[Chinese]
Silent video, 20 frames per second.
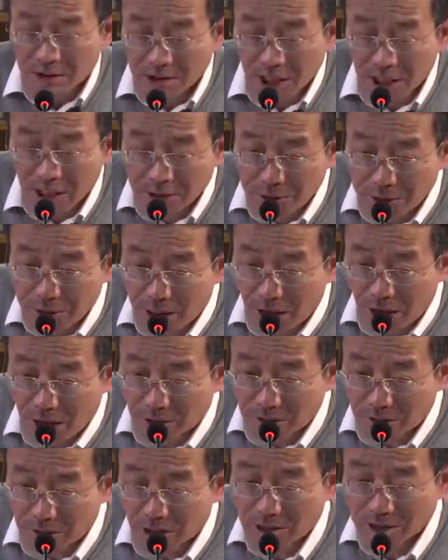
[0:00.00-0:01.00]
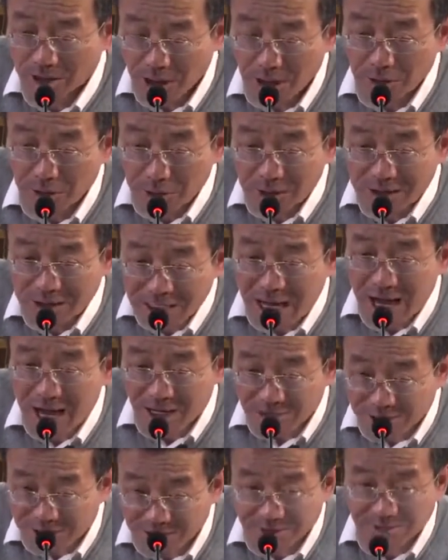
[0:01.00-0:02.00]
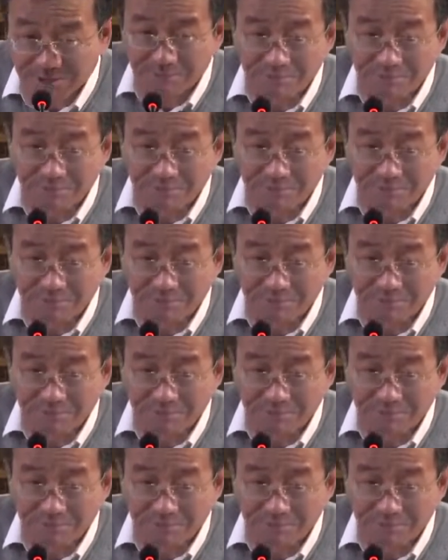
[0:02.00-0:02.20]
剩余劳啊，剩余价值